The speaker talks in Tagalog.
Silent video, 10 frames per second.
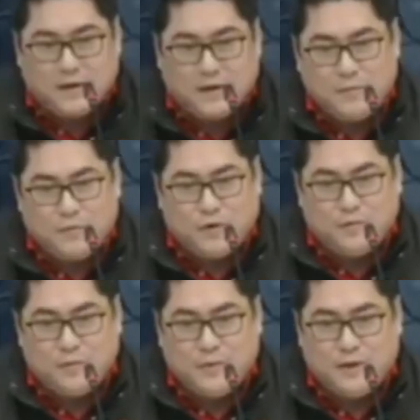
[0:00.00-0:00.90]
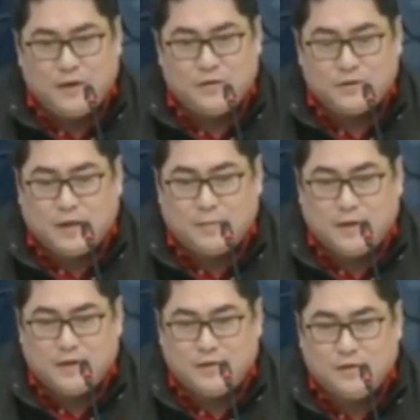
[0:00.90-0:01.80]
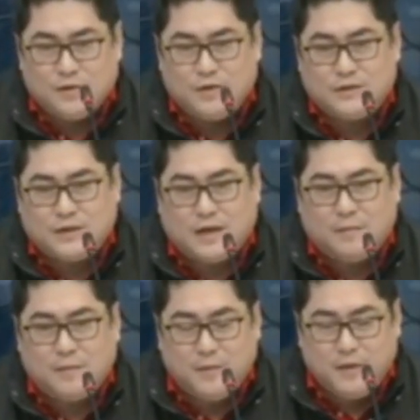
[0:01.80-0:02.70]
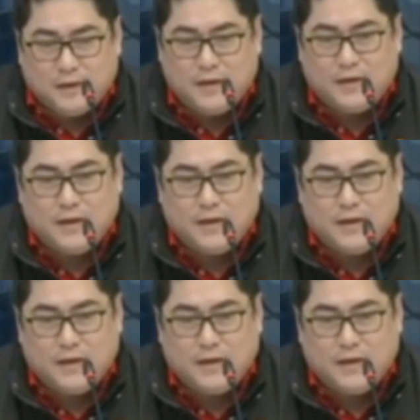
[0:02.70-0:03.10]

po kami pinag-usapan doon sa aming meeting.